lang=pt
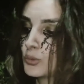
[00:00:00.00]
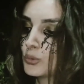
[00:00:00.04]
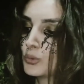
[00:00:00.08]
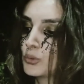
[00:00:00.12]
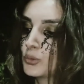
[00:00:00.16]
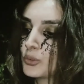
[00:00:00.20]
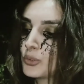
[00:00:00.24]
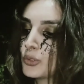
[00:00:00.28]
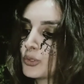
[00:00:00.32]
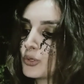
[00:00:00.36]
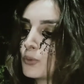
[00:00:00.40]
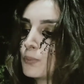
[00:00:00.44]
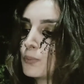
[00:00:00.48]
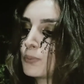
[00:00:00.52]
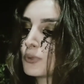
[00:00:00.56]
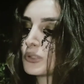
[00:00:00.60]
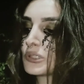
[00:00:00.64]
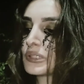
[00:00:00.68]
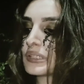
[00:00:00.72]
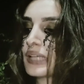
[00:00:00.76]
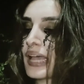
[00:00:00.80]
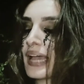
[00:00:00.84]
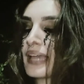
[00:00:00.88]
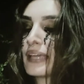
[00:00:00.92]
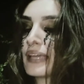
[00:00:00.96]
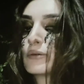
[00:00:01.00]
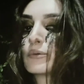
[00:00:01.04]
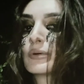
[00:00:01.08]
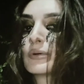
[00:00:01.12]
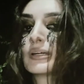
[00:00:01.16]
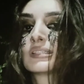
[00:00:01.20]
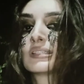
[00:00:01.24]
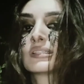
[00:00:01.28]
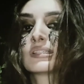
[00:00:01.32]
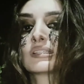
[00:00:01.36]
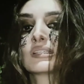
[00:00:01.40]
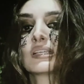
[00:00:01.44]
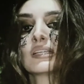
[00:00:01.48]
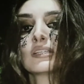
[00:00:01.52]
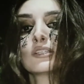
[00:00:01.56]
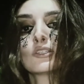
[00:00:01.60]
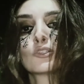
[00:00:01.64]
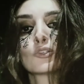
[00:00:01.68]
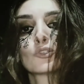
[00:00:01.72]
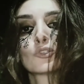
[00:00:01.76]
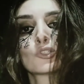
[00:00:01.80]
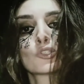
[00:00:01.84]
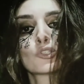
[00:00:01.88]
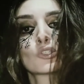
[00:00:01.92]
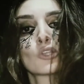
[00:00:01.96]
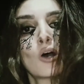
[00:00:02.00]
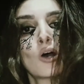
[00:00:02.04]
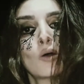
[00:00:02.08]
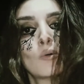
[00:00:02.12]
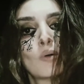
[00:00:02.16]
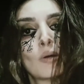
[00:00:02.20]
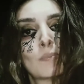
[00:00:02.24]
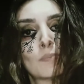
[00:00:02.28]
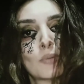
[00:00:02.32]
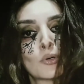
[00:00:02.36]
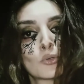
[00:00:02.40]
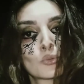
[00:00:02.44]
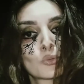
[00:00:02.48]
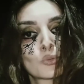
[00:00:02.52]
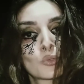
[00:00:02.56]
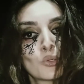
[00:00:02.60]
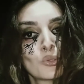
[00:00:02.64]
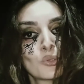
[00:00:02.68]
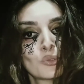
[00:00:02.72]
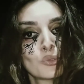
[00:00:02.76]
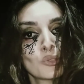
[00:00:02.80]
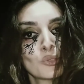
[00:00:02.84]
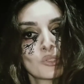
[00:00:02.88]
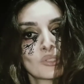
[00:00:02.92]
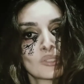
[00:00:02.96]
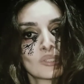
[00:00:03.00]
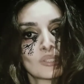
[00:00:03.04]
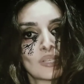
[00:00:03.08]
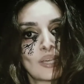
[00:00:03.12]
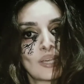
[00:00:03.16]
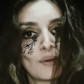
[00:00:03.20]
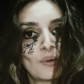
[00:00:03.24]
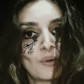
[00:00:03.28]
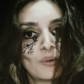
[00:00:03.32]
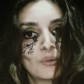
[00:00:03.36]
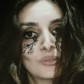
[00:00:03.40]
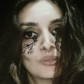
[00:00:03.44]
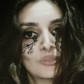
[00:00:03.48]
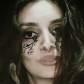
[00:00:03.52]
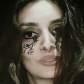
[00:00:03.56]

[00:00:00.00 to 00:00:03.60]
o grupo saiu assim que o sol apontou no céu.